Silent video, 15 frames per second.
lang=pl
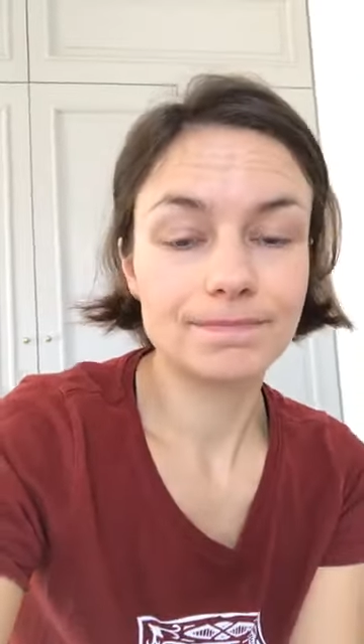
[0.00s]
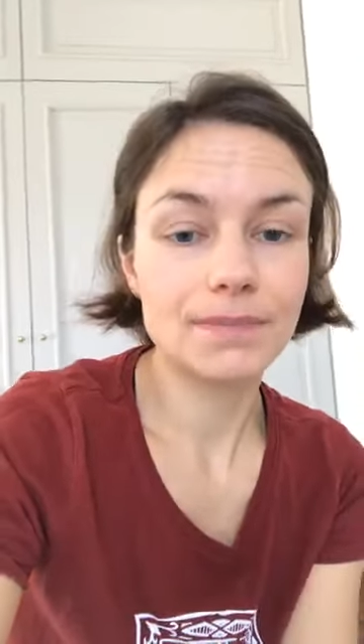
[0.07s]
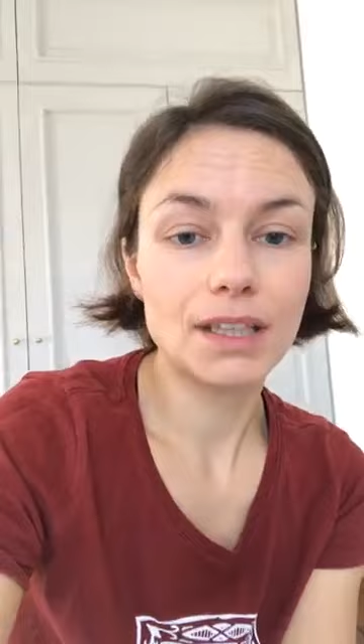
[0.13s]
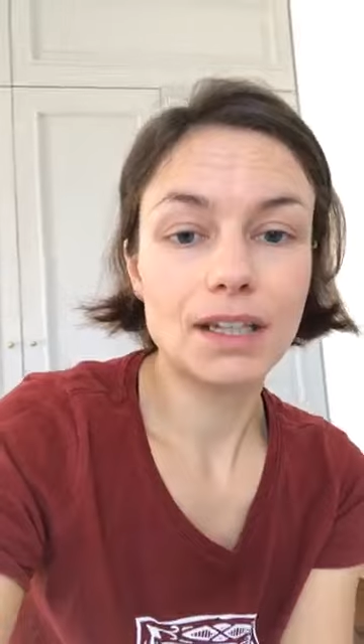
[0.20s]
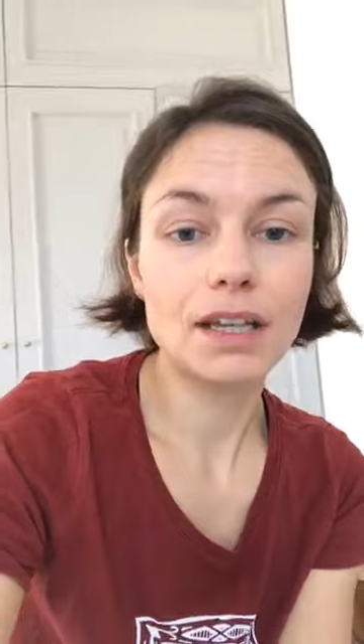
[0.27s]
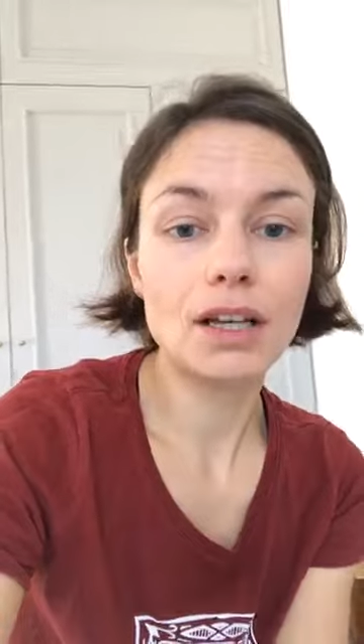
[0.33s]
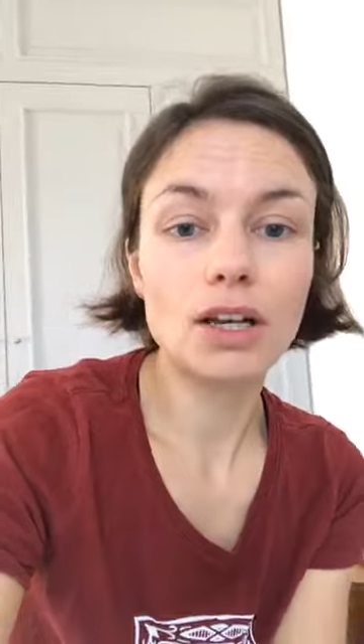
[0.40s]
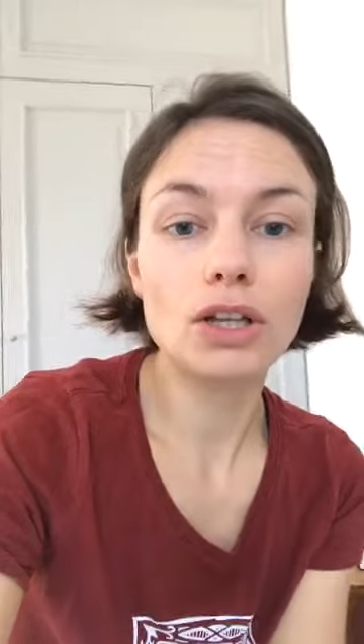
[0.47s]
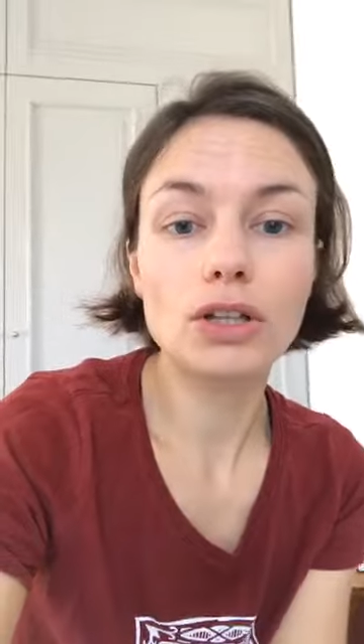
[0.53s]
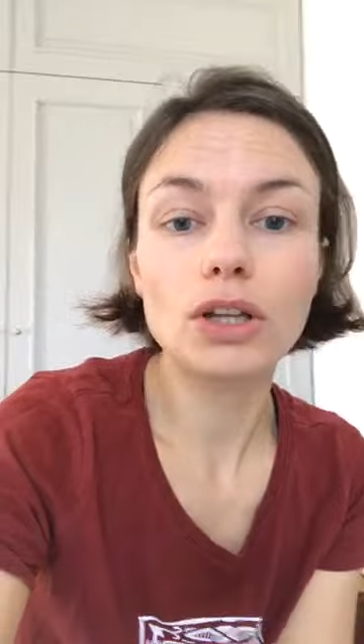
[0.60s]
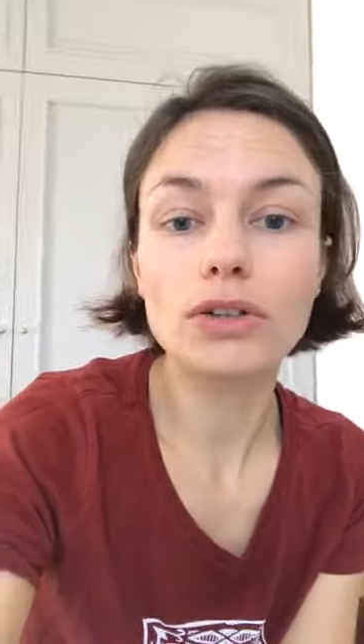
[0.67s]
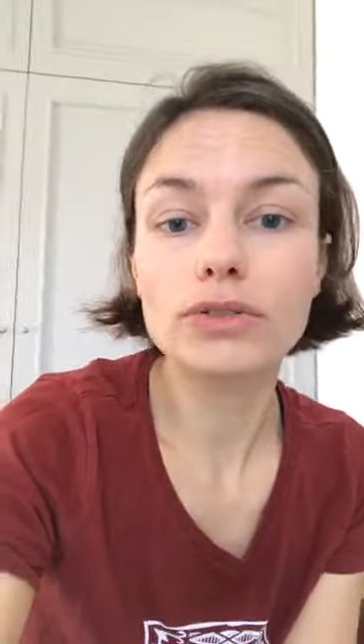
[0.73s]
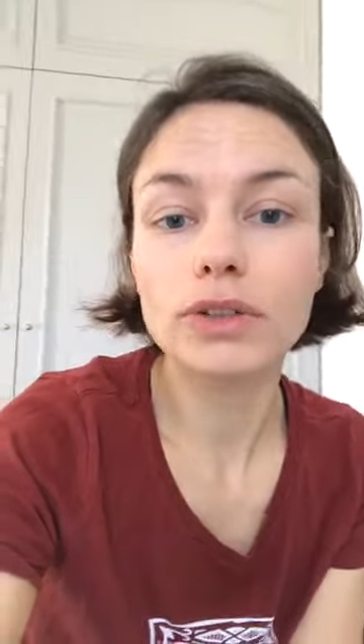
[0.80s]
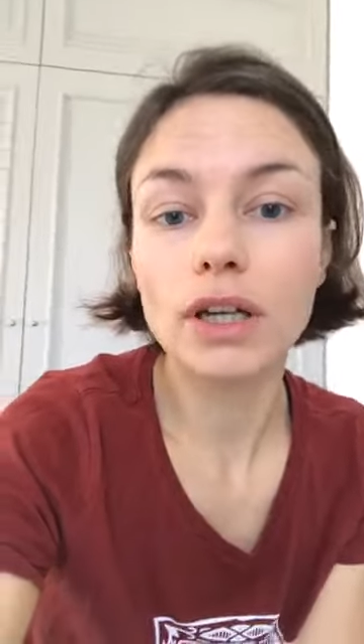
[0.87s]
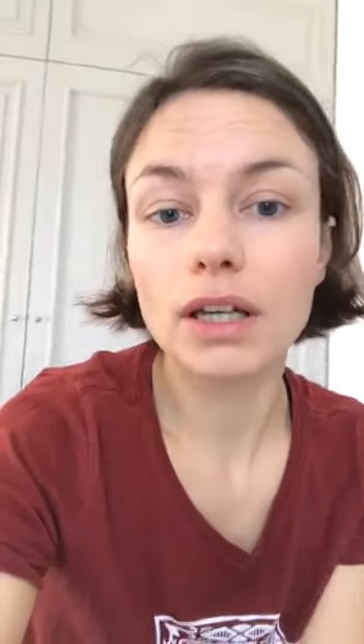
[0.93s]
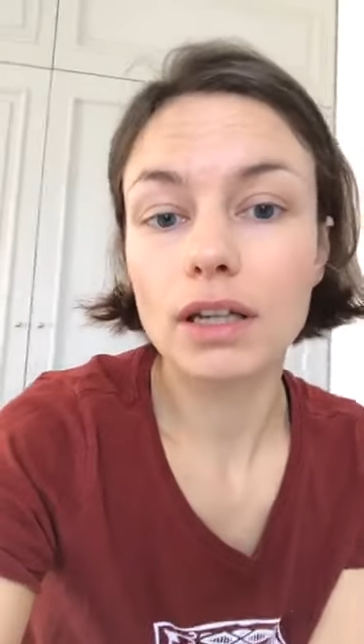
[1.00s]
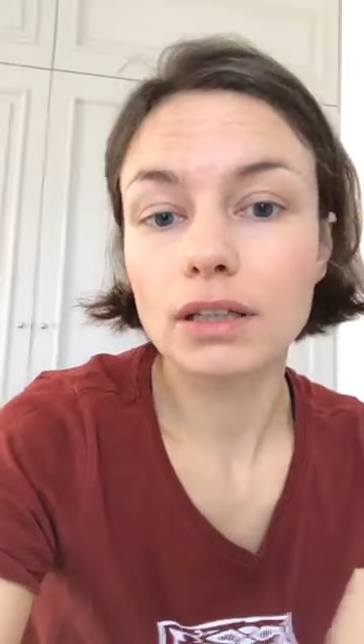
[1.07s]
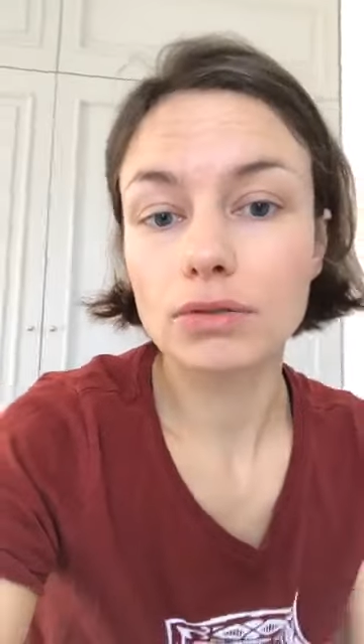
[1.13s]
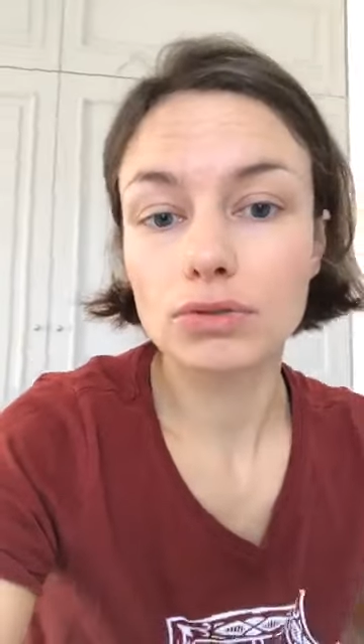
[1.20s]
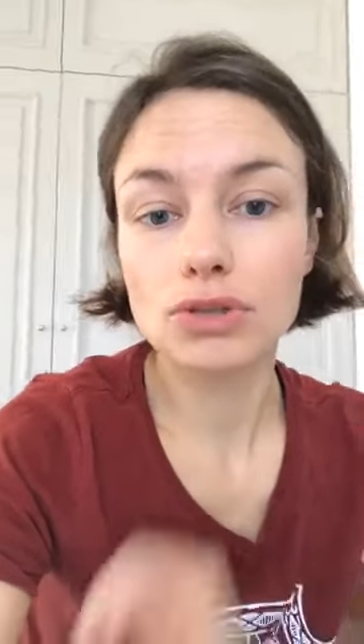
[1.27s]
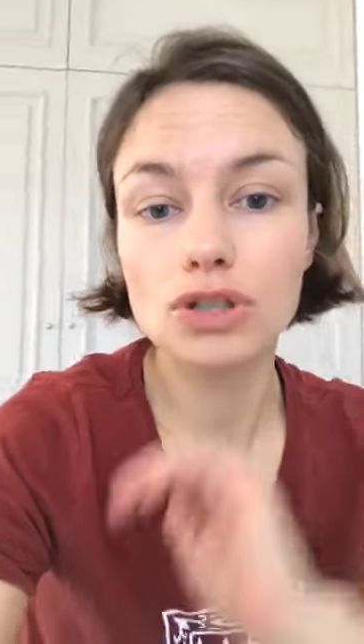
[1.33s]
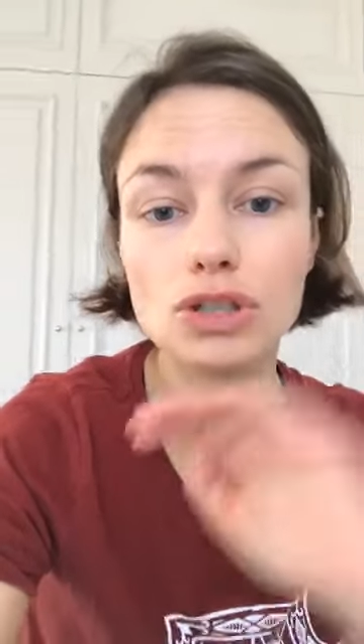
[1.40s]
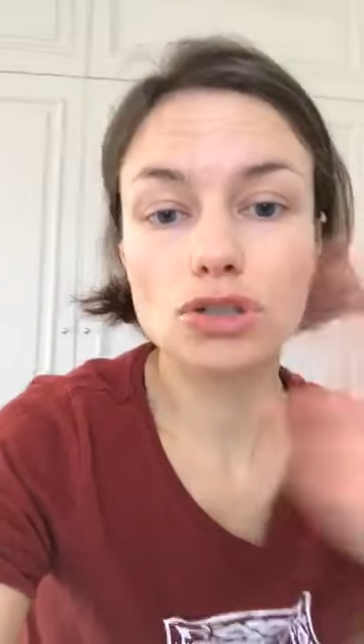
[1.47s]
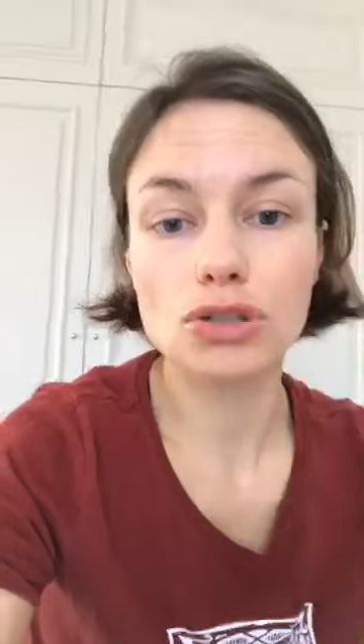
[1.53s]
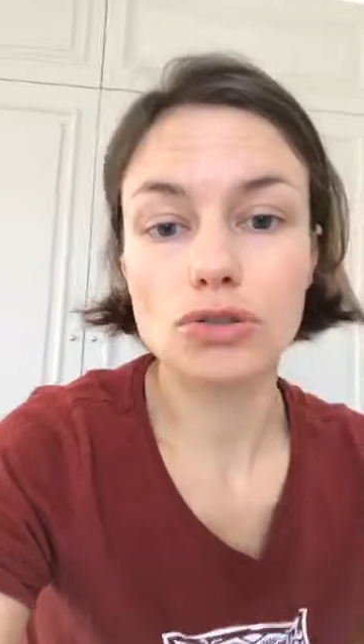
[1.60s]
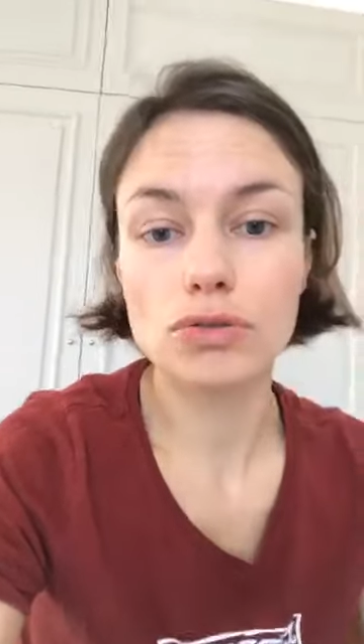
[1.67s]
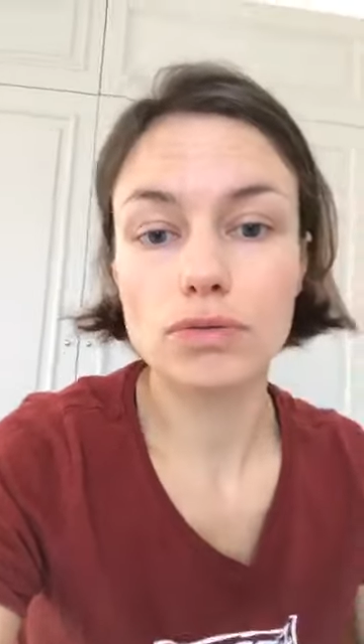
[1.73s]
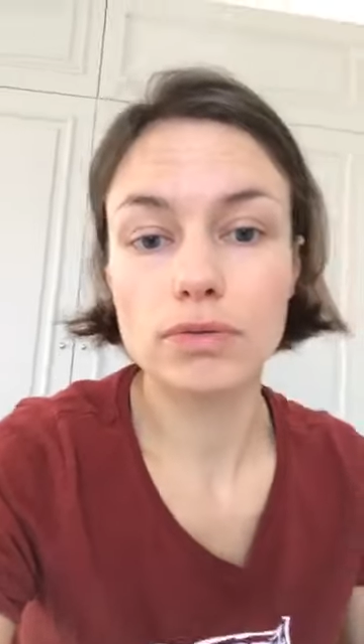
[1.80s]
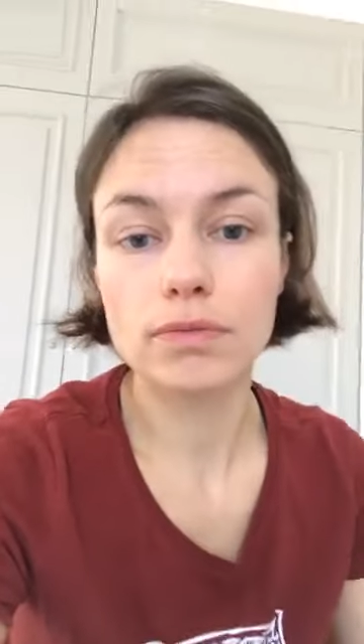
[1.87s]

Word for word: Jagiellonowie już